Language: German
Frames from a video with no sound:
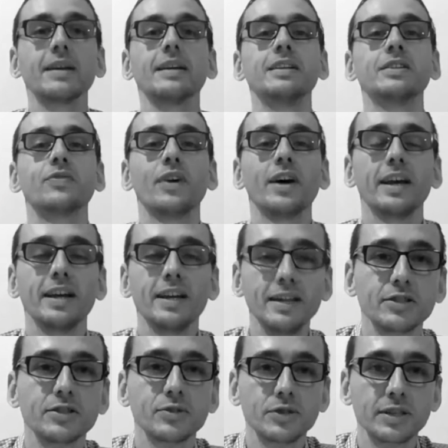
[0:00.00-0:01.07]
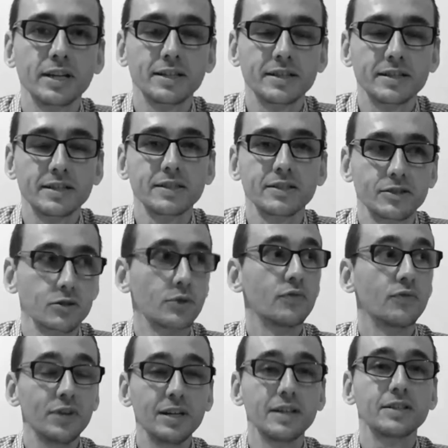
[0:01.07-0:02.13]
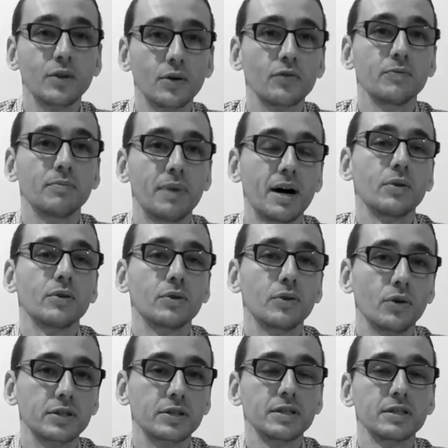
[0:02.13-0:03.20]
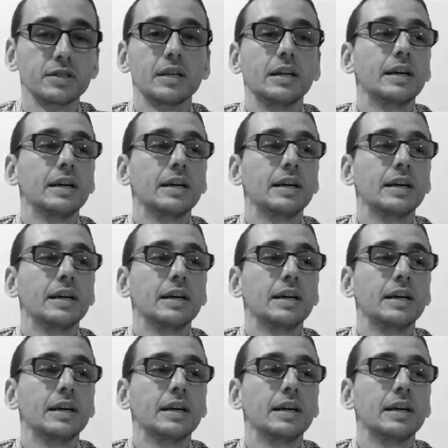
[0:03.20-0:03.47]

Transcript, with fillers: ins Verhältnis zu setzen zur Willensoffenbarung Gottes